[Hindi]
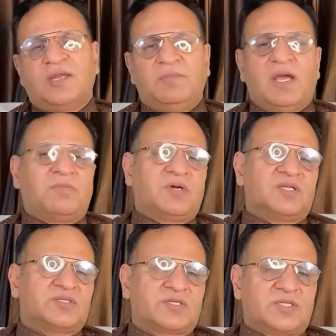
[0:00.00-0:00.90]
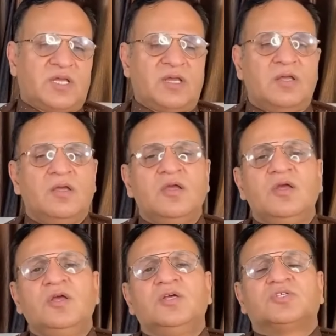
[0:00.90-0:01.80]
भी आप कर सकते हैं
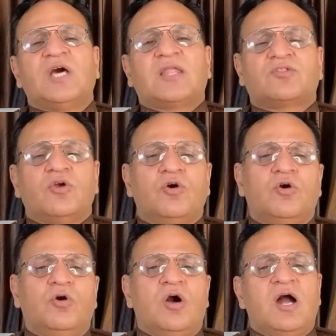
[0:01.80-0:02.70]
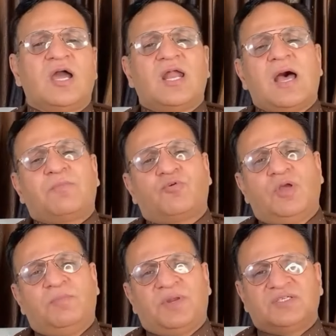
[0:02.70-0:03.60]
साथियों अगर
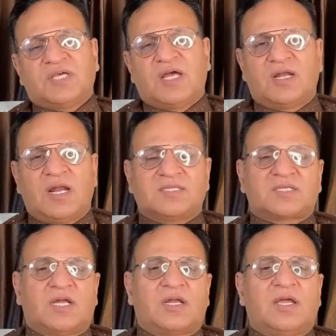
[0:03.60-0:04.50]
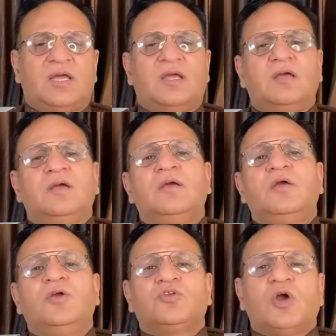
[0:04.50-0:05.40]
आपको ये परेशान राज कर रहे हैं
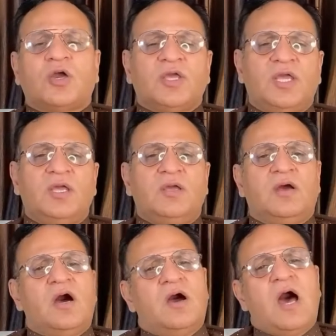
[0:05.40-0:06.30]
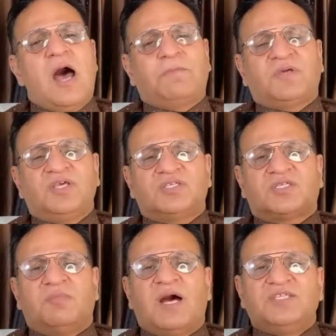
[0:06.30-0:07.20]
क्योंकि आपकी
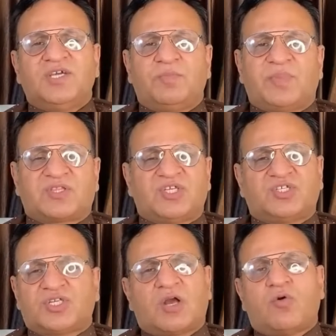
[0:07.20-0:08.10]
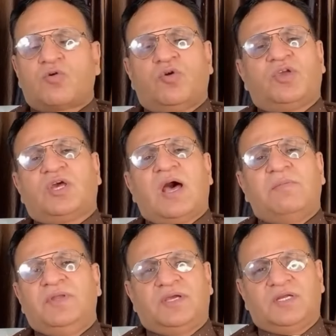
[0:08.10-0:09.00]
सामाजिक प्रतिष्ठा को कोई
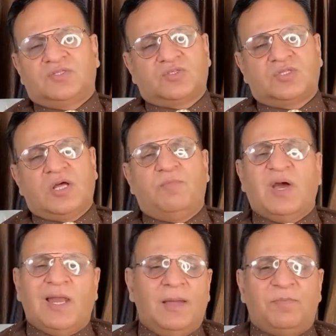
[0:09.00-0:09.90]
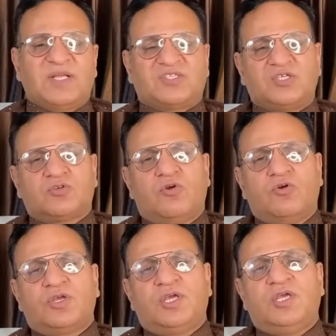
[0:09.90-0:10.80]
खराब नहीं कर सकता भले 25
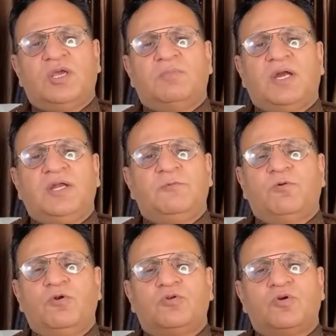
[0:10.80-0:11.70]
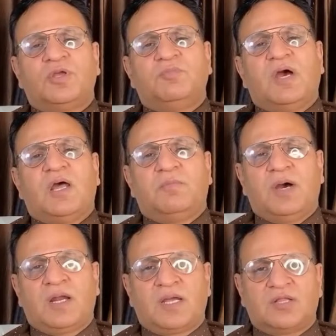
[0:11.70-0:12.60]
लोन की ई e डिफॉल्ट होगी मैं हर
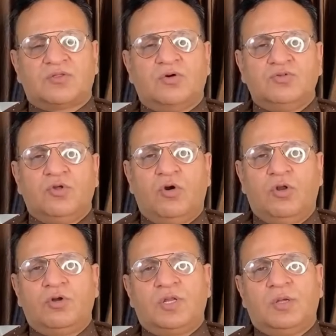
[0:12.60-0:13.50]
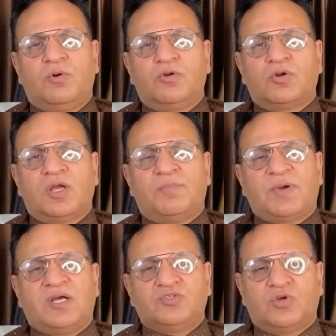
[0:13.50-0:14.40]
बार कहता हूं दो लोन डिफॉल्ट हो गए
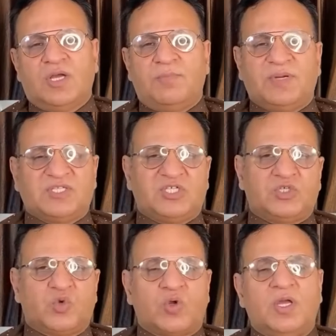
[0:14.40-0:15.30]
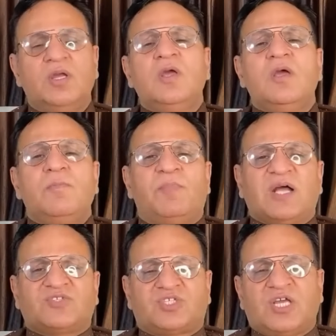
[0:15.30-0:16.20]
पांच हो गए पच्चीस हो गए
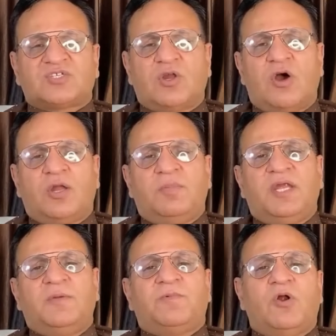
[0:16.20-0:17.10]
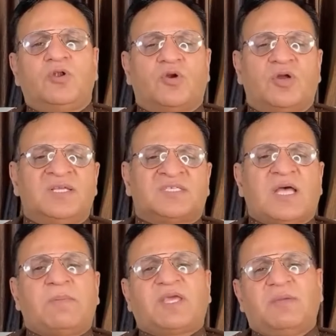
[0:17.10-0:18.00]
पच्चीस लोन भी डिफॉल्ट हो गए
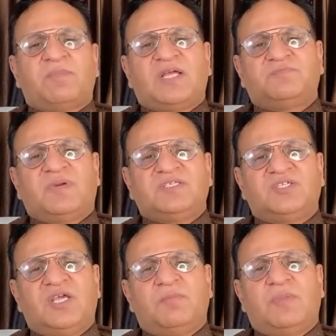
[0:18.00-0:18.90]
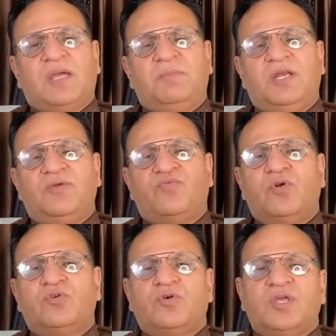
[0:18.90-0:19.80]
सबकी पांच पांच ईएमआई e भी
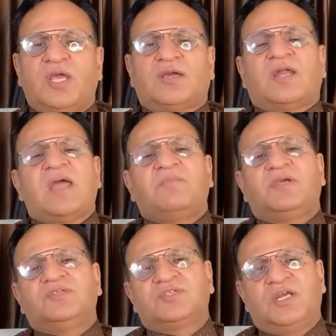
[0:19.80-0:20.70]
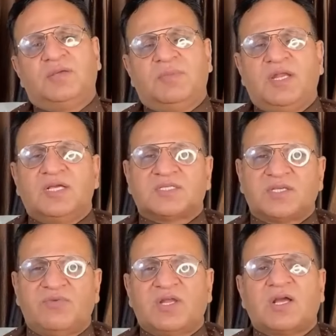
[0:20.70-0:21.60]
डिफॉल्ट होगी ये क्राइम की श्रेणी में नहीं है
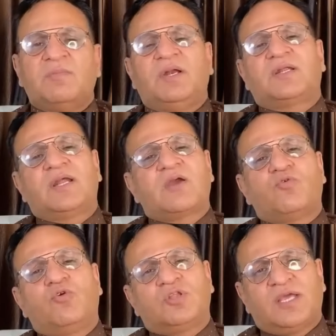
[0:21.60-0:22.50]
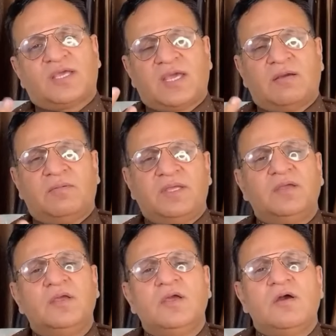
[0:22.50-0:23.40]
सिविल का मैटर है कोर्ट देखेगा भाई
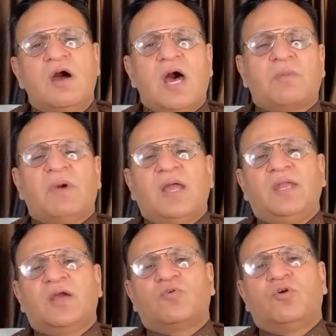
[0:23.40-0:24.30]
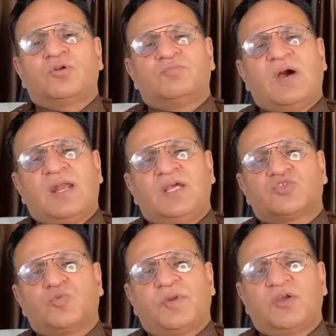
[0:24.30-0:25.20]
और मान्य कोर्ट मान्य
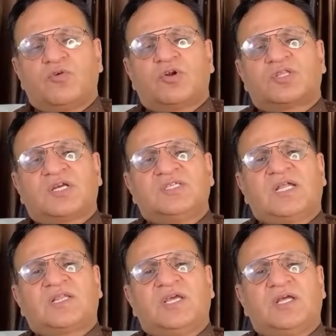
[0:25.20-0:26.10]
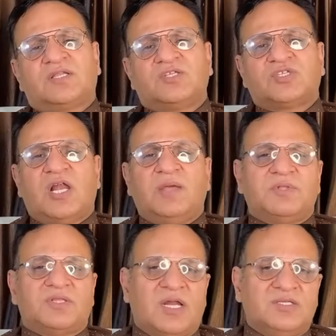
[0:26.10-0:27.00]
सुप्रीम कोर्ट तक जाते आते चालीस
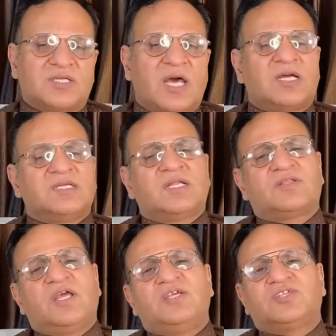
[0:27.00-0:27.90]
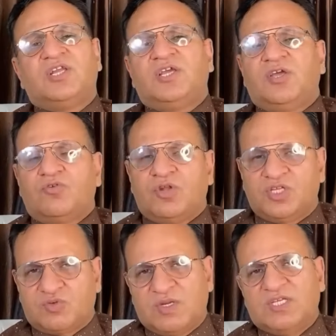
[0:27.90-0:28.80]
पैंतालीस साल लग जाते हैं इसीलिए
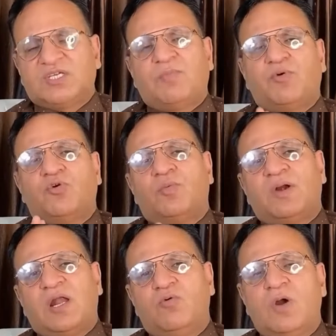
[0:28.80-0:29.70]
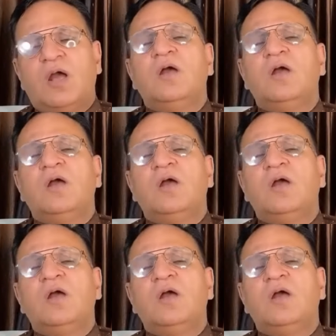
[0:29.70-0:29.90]
इन्होंने चवन्नी छापों को पाड़ा हुआ